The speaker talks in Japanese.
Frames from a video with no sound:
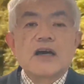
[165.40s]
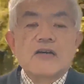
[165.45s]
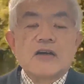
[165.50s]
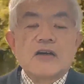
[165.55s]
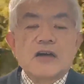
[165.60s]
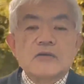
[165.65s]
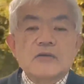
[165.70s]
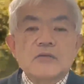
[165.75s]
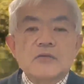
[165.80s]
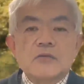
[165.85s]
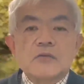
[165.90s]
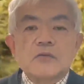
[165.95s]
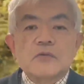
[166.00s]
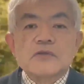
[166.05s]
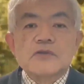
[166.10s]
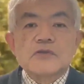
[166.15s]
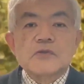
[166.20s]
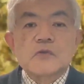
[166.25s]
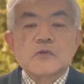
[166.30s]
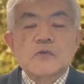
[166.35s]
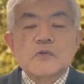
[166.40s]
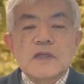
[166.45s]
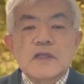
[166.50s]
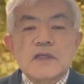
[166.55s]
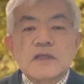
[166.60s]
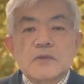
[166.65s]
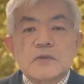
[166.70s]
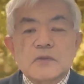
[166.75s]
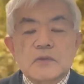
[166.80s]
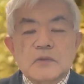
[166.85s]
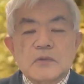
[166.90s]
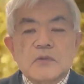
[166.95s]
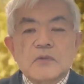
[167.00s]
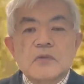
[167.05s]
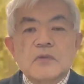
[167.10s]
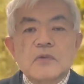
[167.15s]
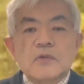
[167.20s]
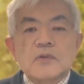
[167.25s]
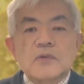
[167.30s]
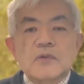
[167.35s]
あの、昭和
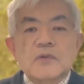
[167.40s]
レトロ